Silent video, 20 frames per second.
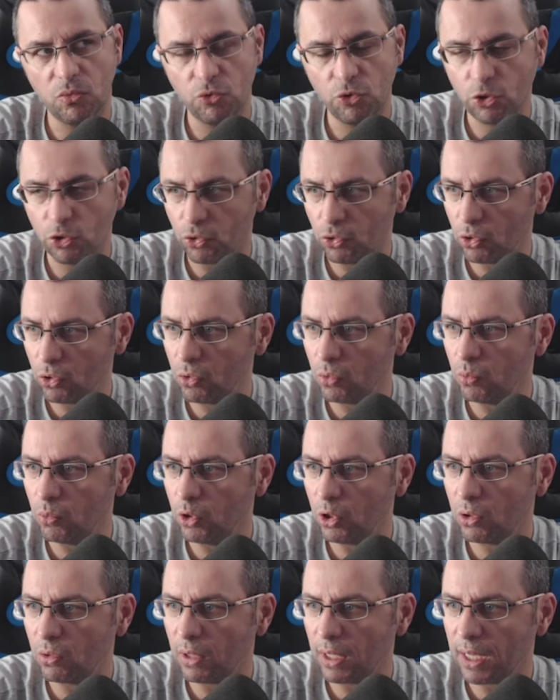jogo
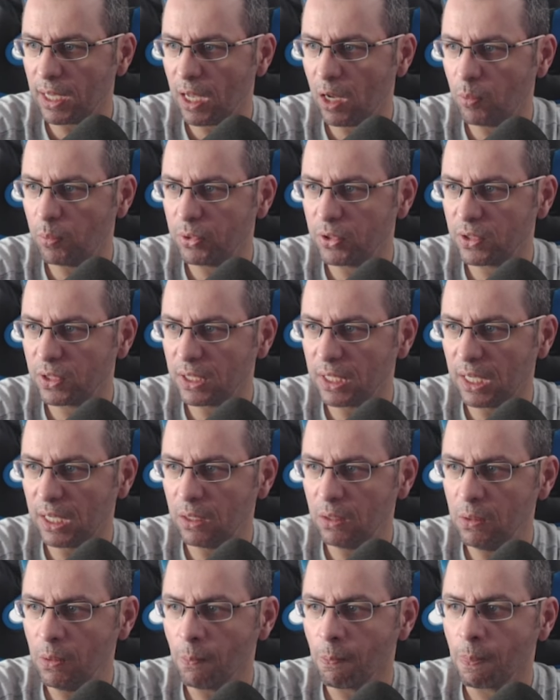muito legal, por
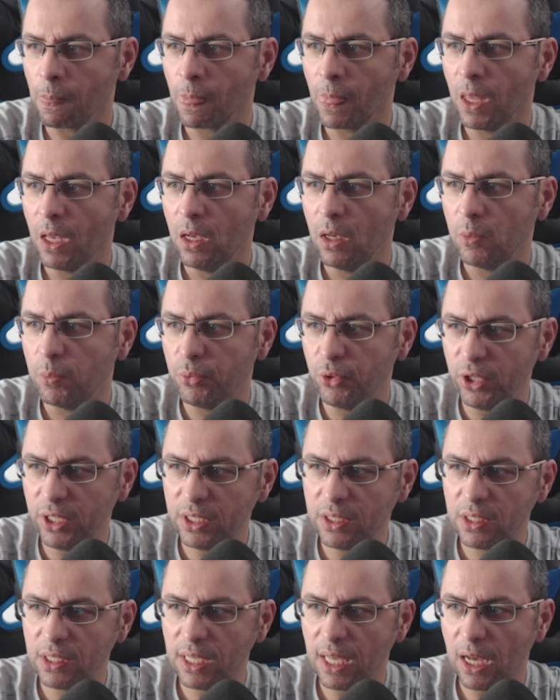sinal,
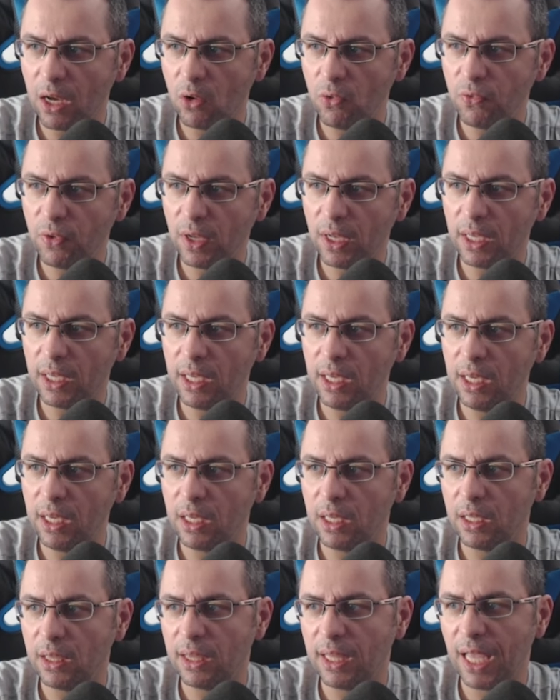Priest Alpha e
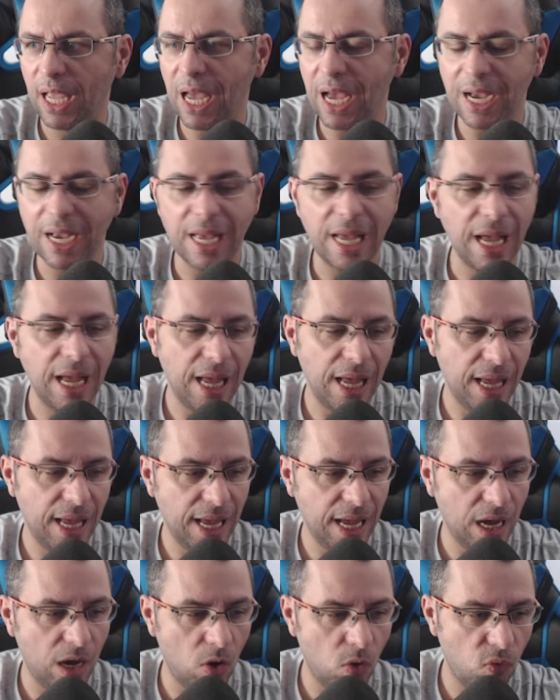DH
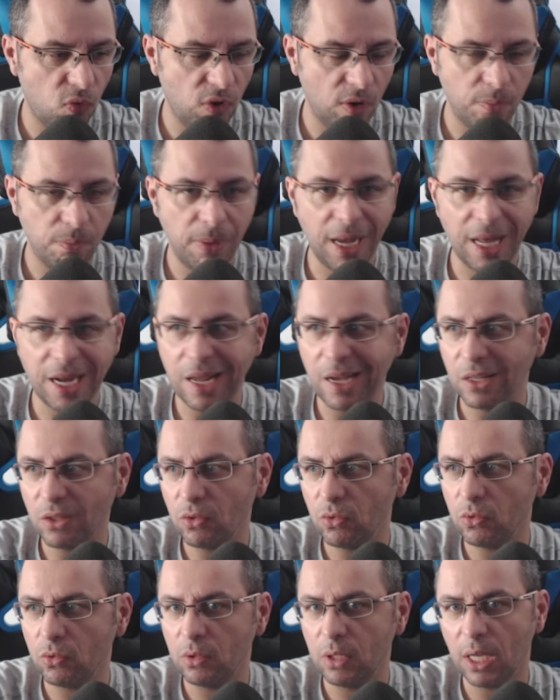Alpha,
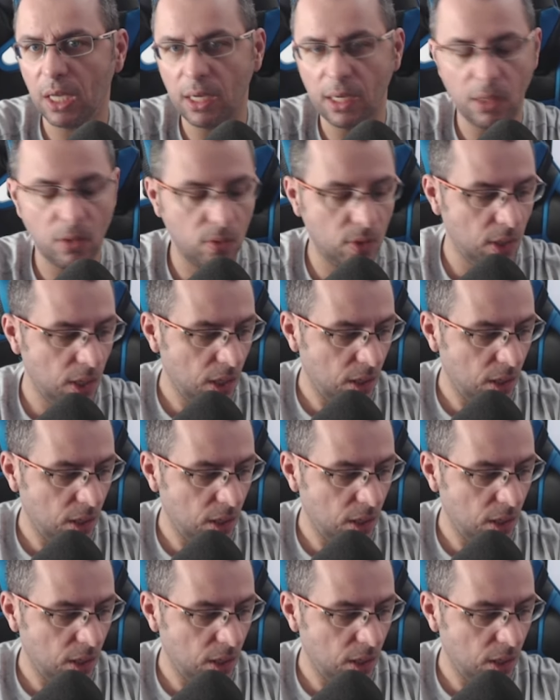parado no canal.